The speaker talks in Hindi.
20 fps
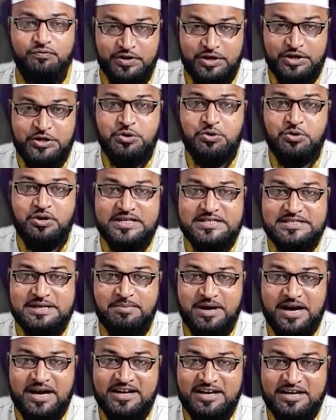वीडियो का
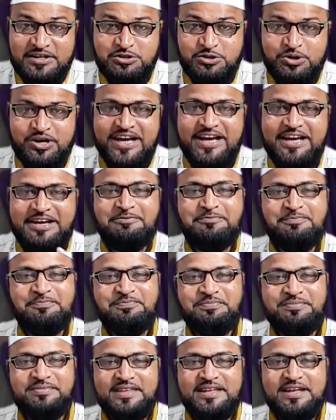जमाना जो है
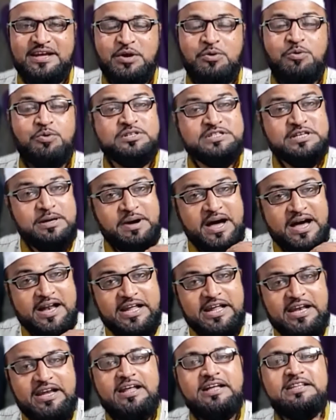वो
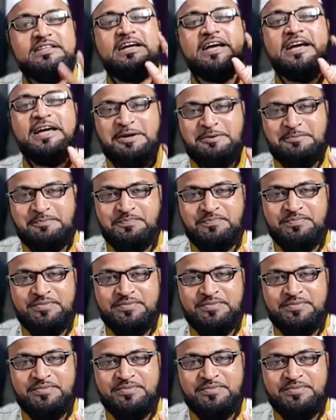ज़माने लद गए